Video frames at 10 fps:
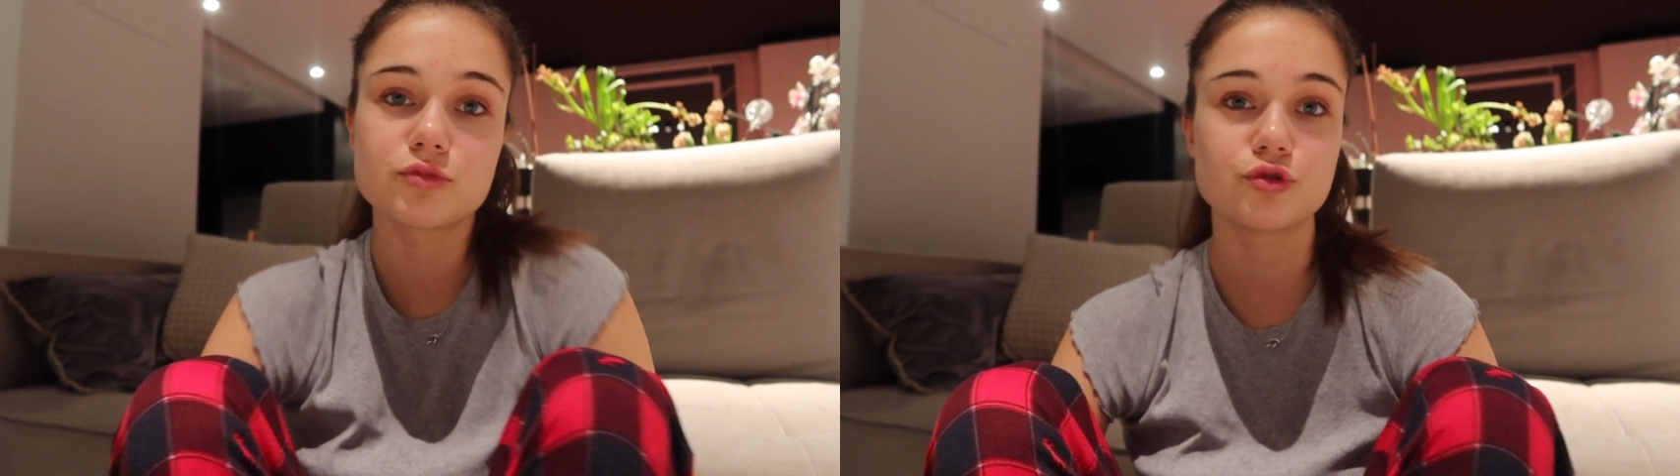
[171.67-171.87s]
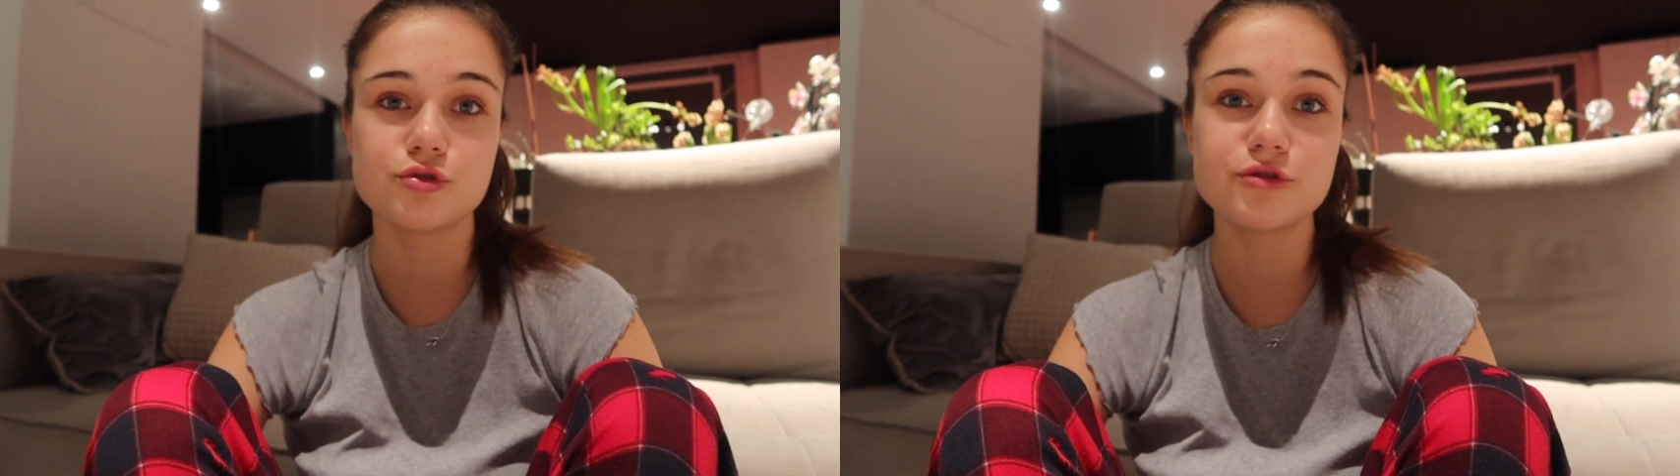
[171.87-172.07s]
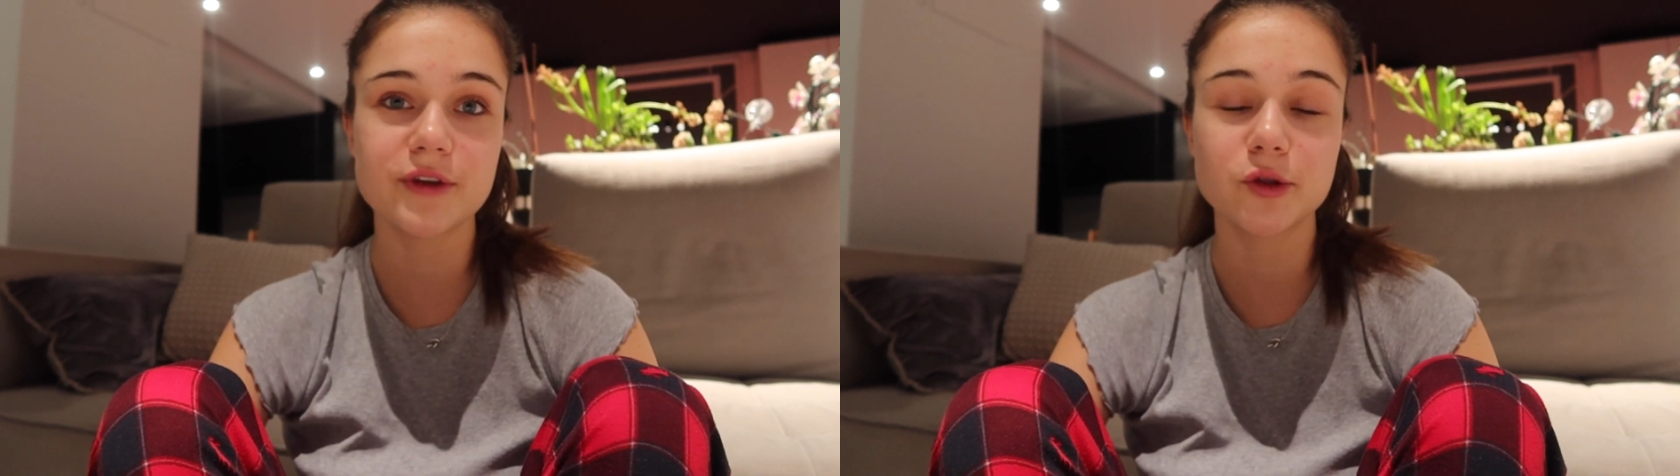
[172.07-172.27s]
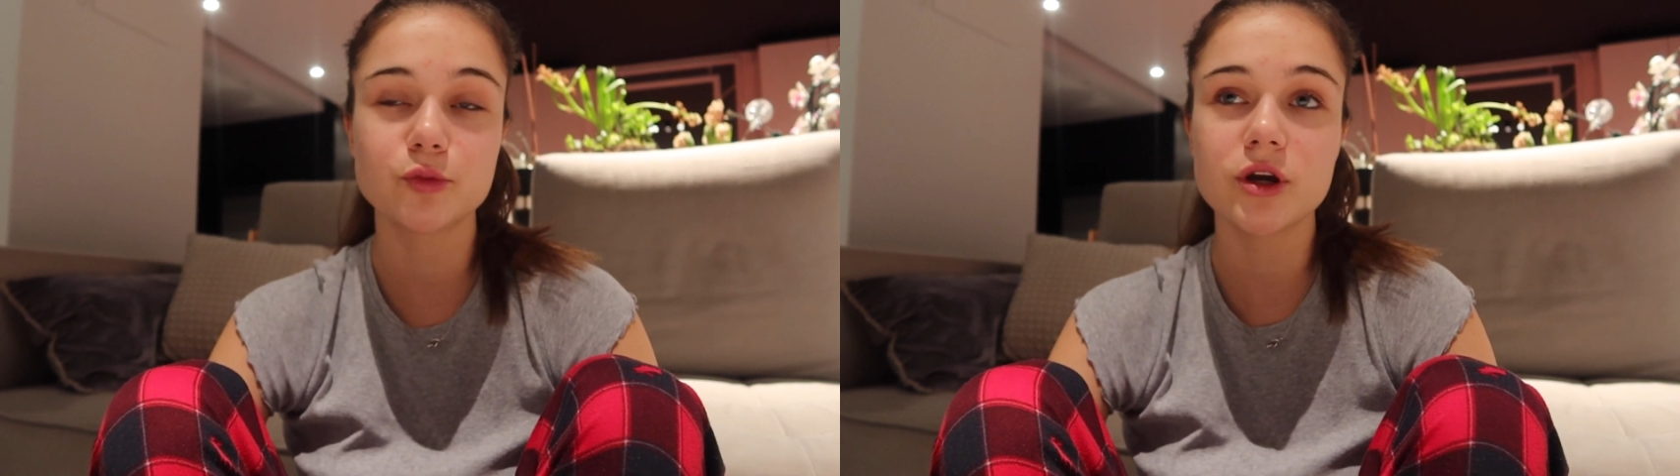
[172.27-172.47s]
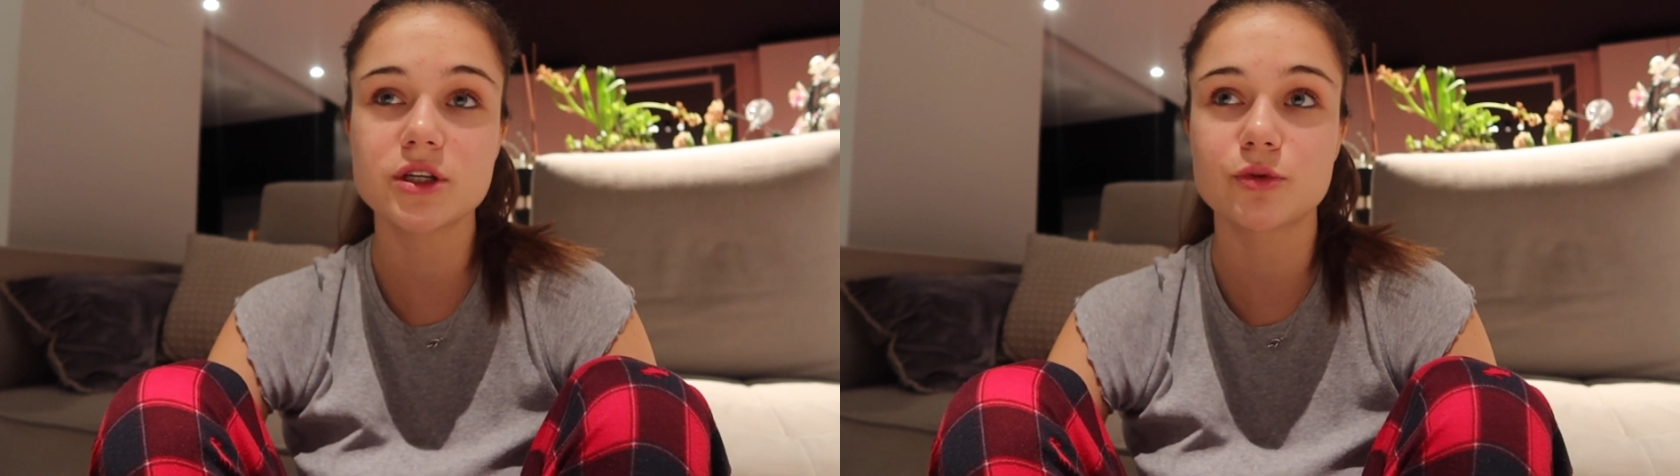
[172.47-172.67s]
Je suis juste fière de
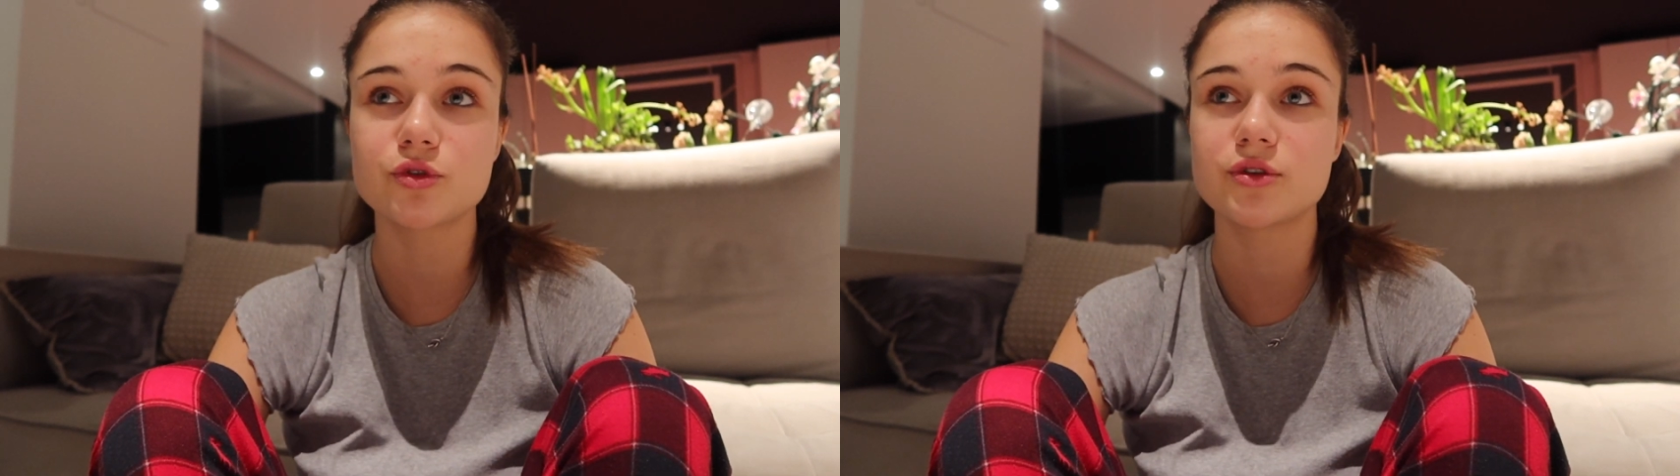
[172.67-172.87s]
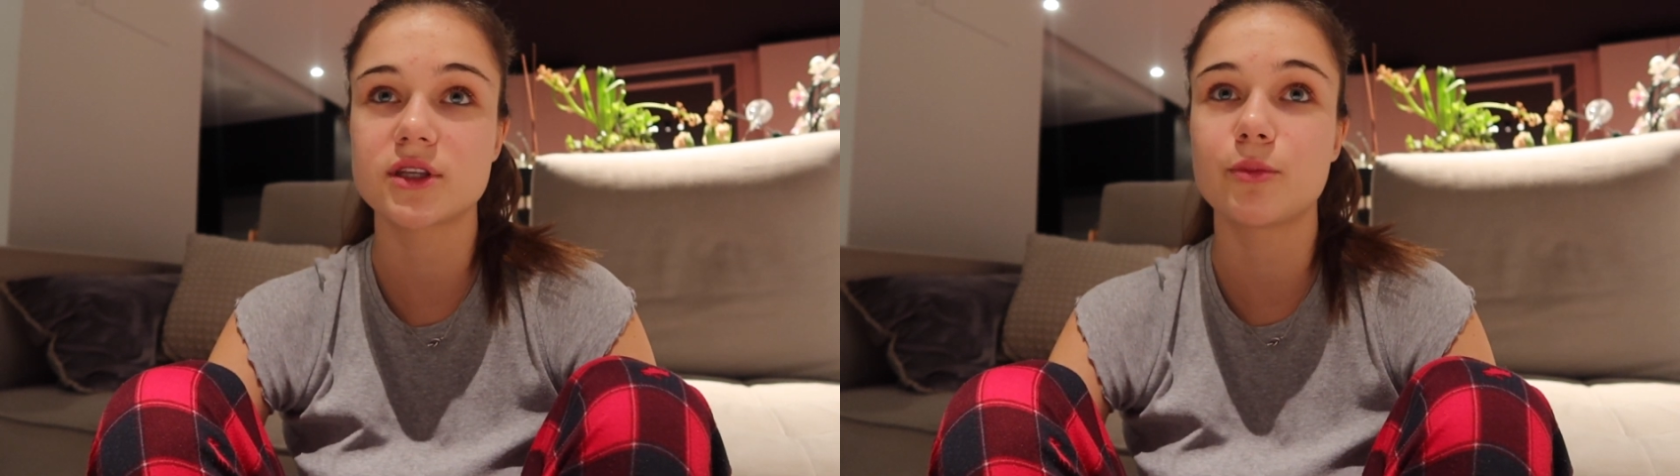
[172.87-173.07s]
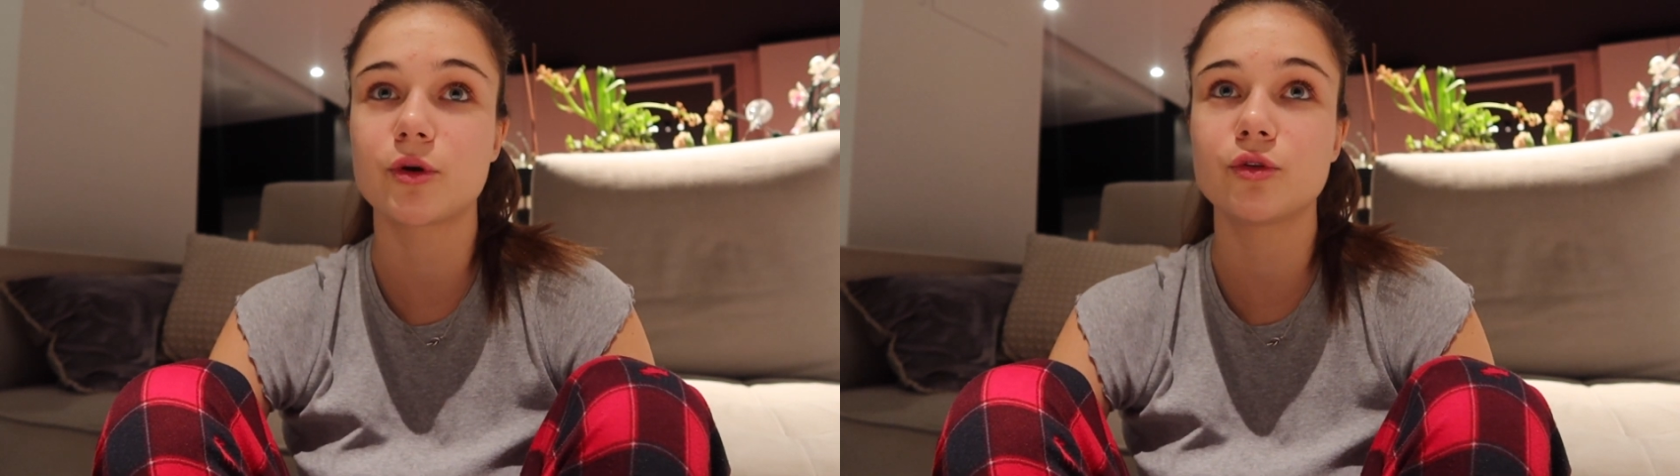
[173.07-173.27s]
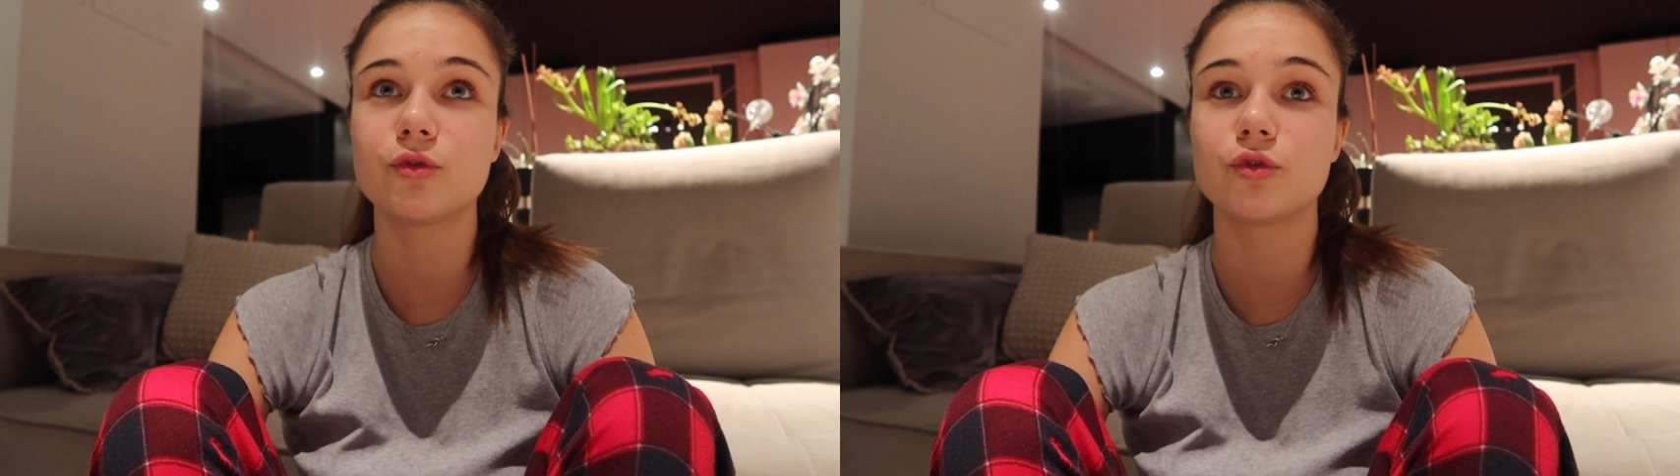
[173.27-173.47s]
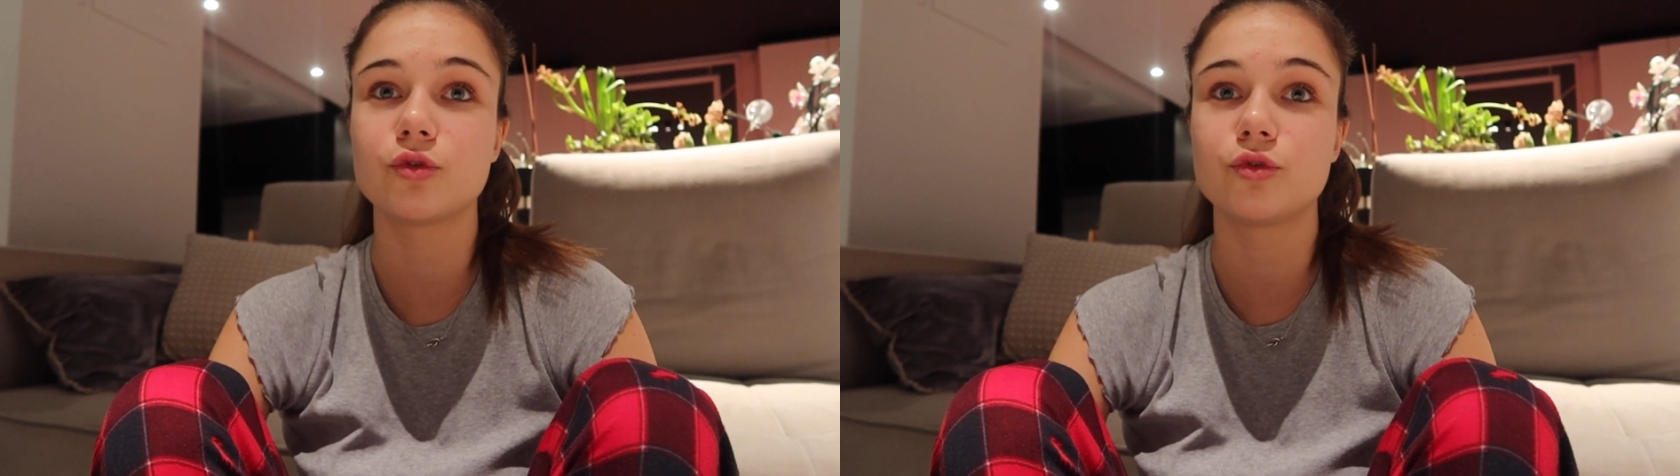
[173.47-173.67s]
moi et je pense que c'est important
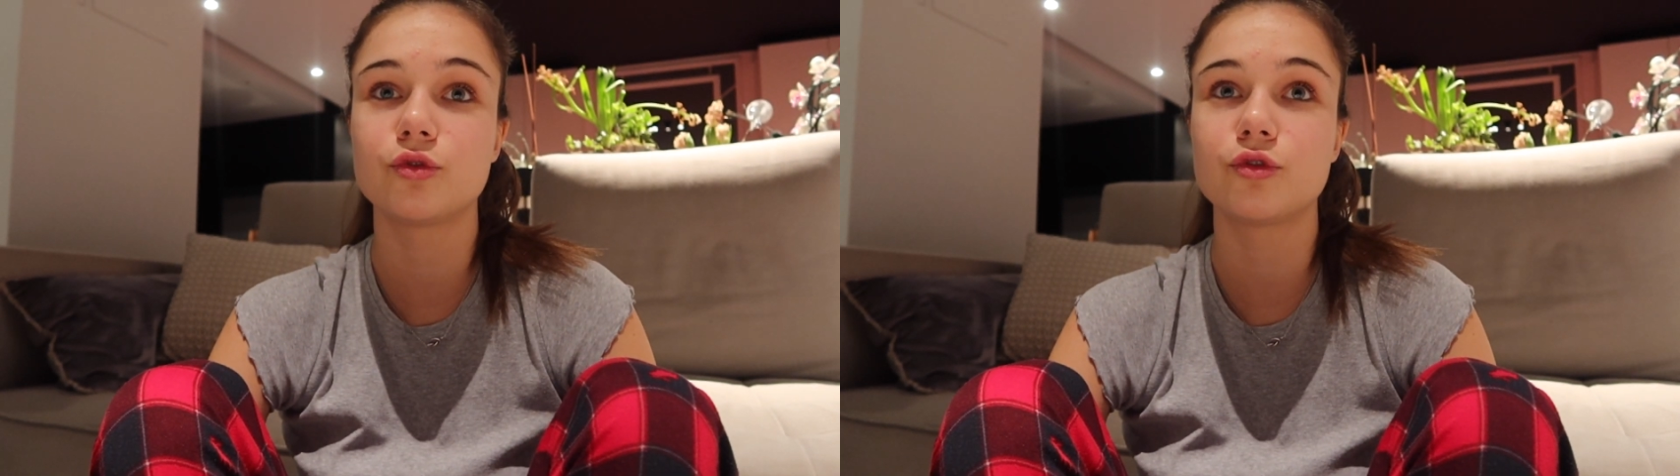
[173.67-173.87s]
de,